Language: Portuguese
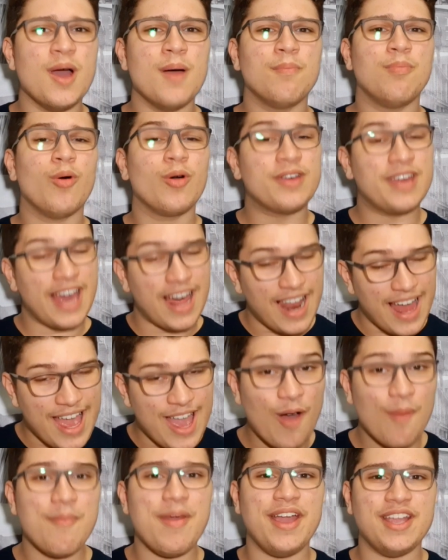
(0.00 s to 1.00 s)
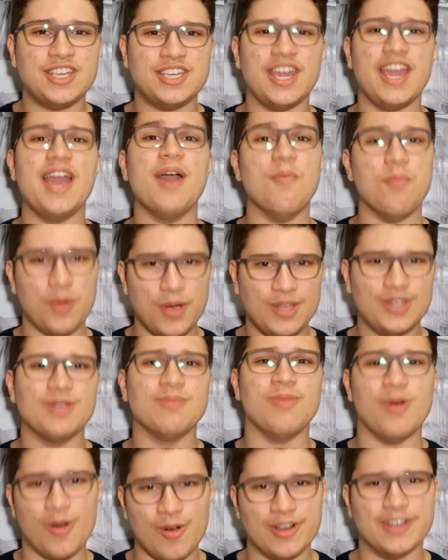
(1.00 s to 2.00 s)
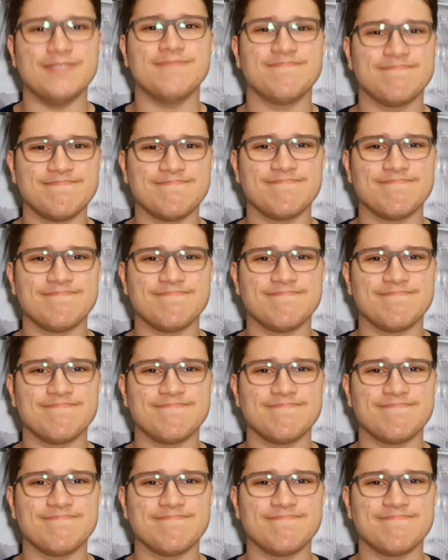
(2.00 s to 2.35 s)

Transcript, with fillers: porque ela realmente é muito boa.